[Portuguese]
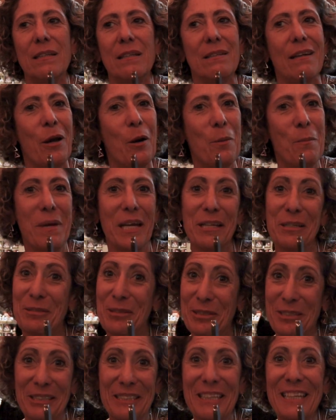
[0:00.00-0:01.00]
e
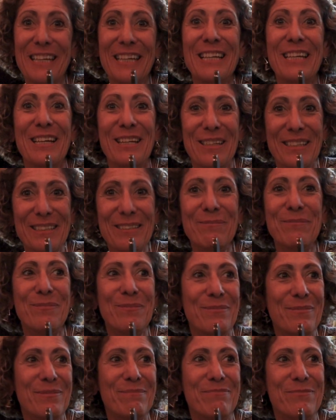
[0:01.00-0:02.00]
realmente
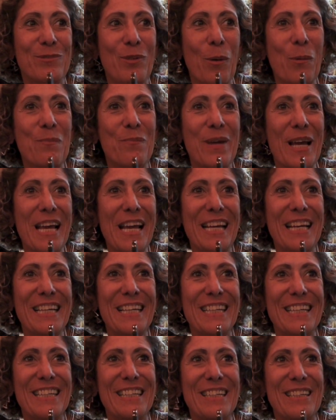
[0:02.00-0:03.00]
estou
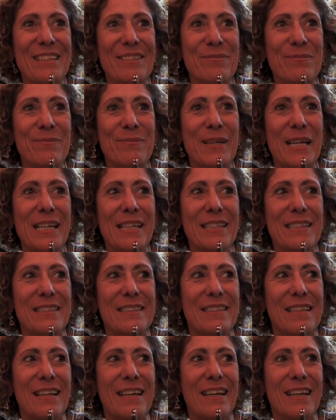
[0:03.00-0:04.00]
bem, bem
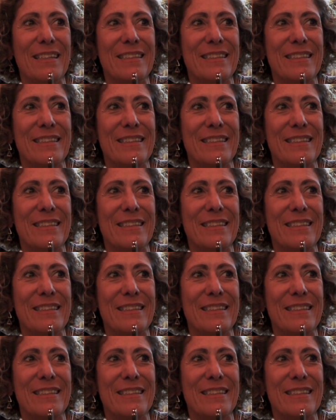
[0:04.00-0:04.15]
é,